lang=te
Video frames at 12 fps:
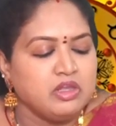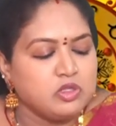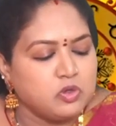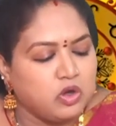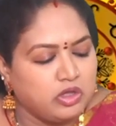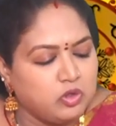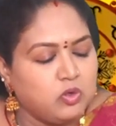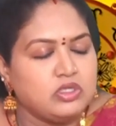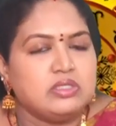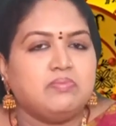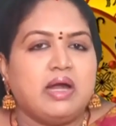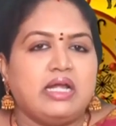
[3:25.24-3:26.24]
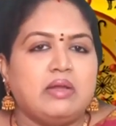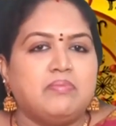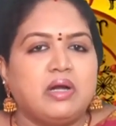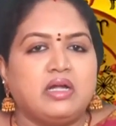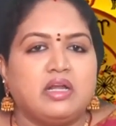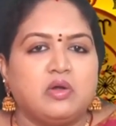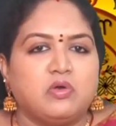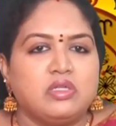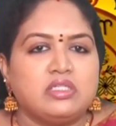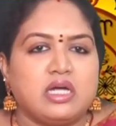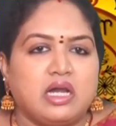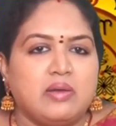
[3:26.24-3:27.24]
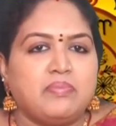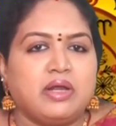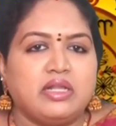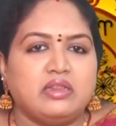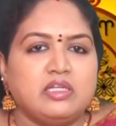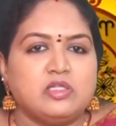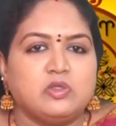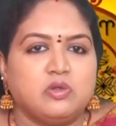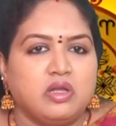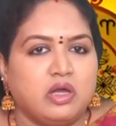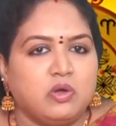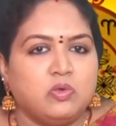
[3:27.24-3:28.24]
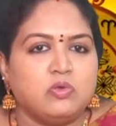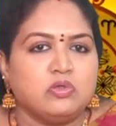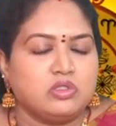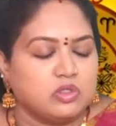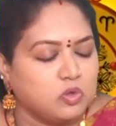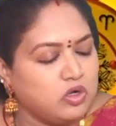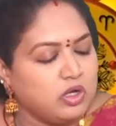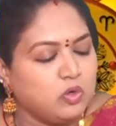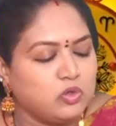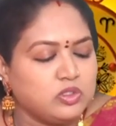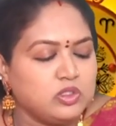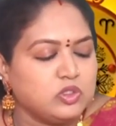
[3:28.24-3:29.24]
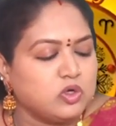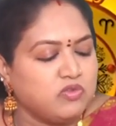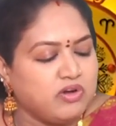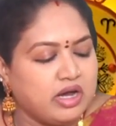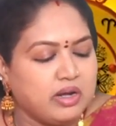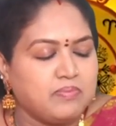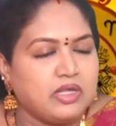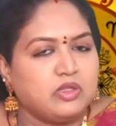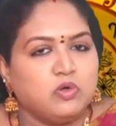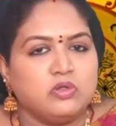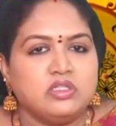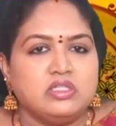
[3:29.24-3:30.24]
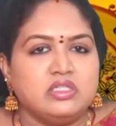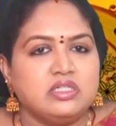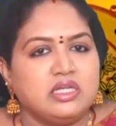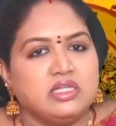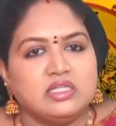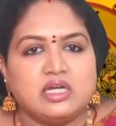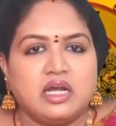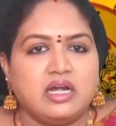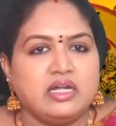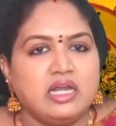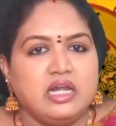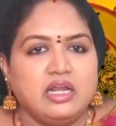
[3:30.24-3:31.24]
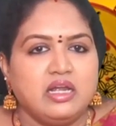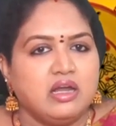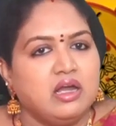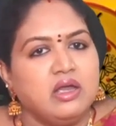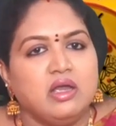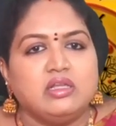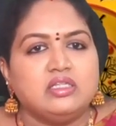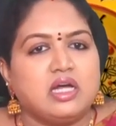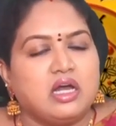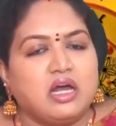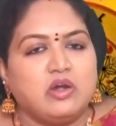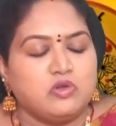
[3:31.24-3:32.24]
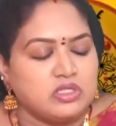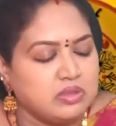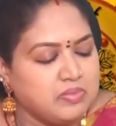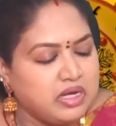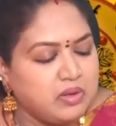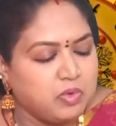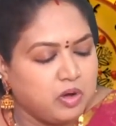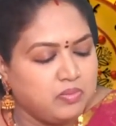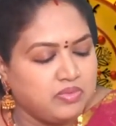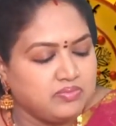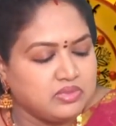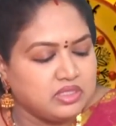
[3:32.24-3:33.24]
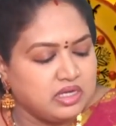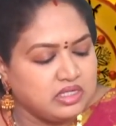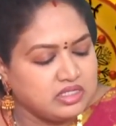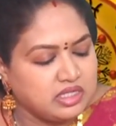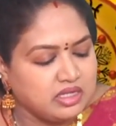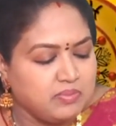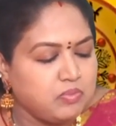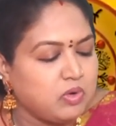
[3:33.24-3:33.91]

సో అందులోంచి బయటపడడానికి కూడా చాలా ప్రయత్నిస్తున్నారు కొన్ని రోజు నుంచి ఒక వారం పది రోజుల నుంచి అయితే చాలా డీలింగ్ అనవసరమైన ప్రాబ్లమ్స్ నుంచి అయితే